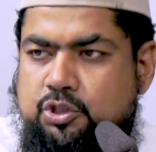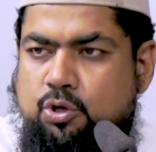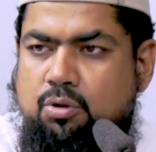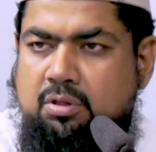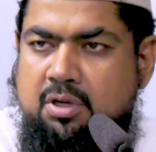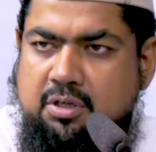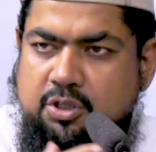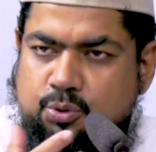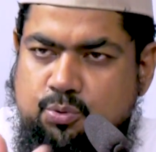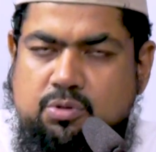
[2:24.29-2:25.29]
সন্তান
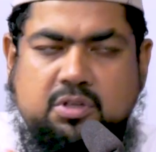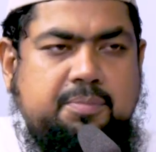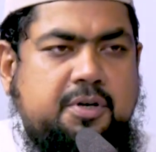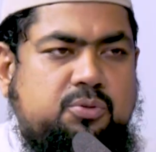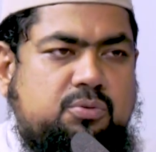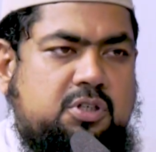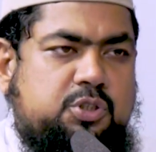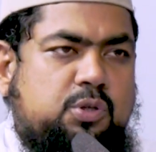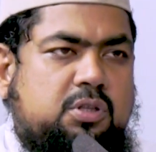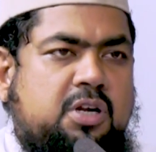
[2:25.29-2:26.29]
কিছু করতে পারতো না
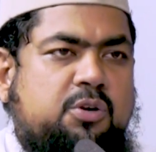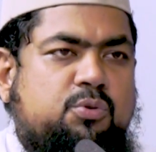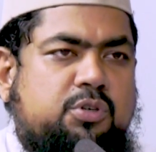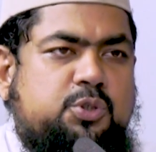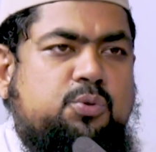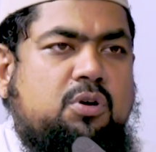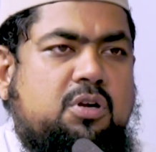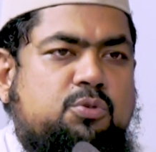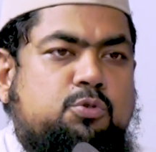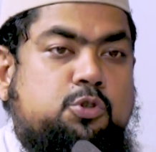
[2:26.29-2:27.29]
সন্তানের কোনো কিছু
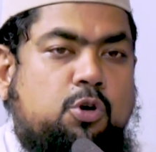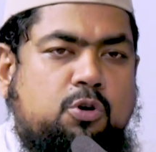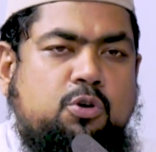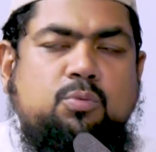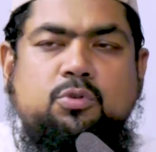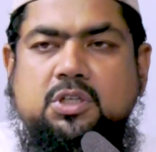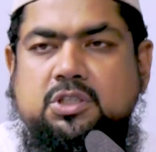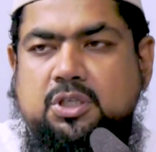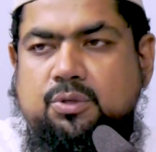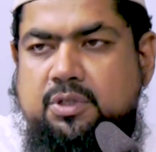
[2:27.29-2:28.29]
করার কোনো সক্ষমতা
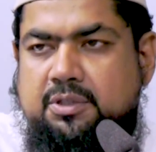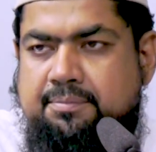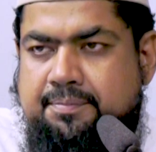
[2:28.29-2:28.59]
ছিল না